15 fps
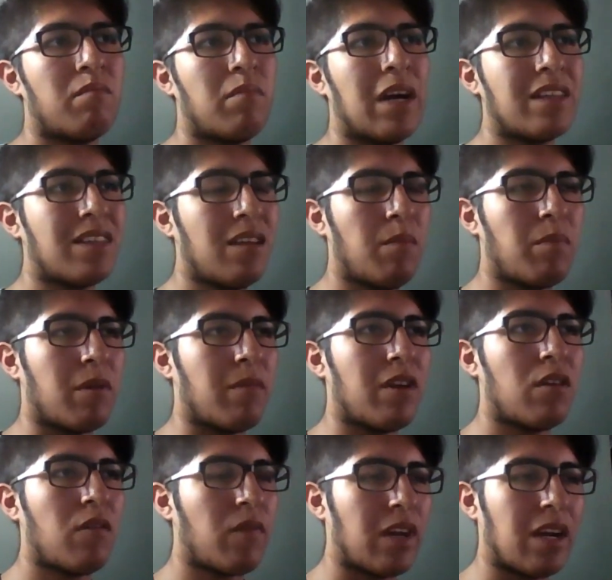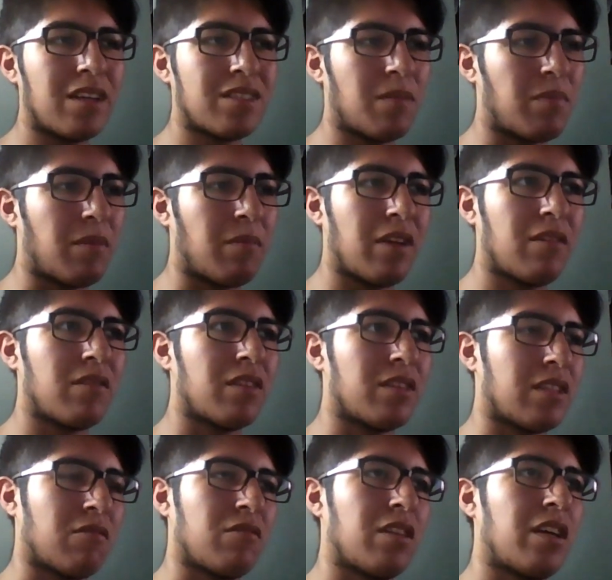parte de primero finales de primero de
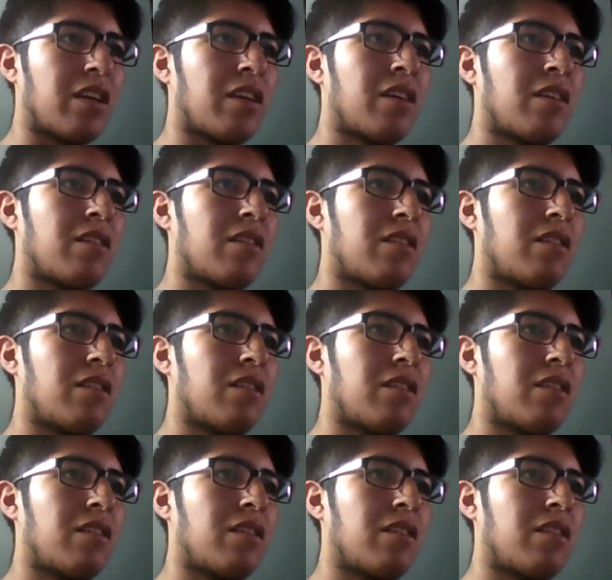secundaria